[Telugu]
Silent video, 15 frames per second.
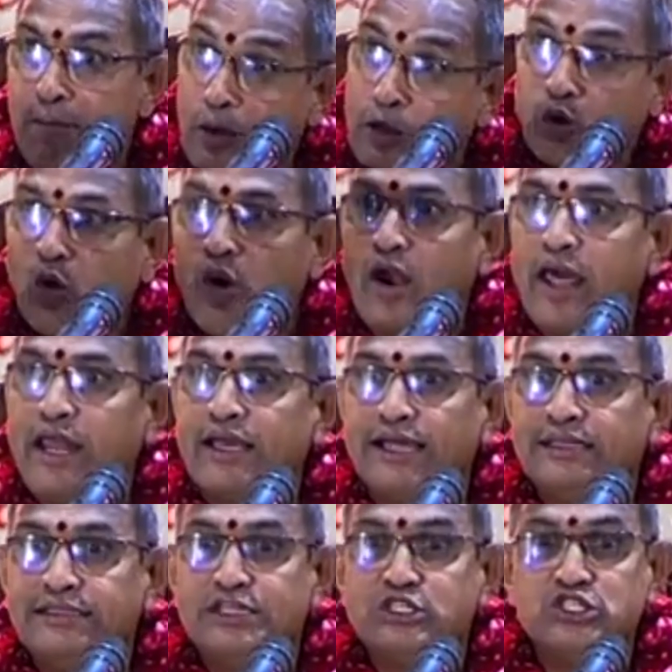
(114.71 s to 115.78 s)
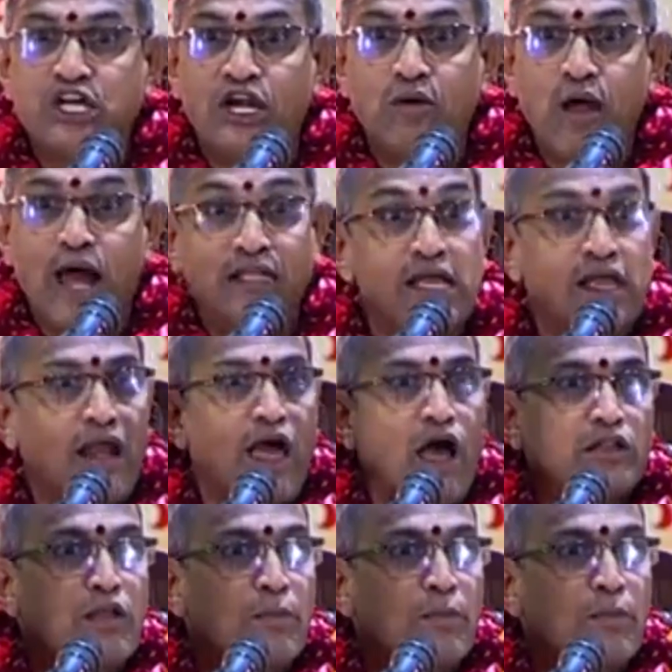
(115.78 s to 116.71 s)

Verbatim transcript: పట్టుకోవడానికి అందించాడు అది కళా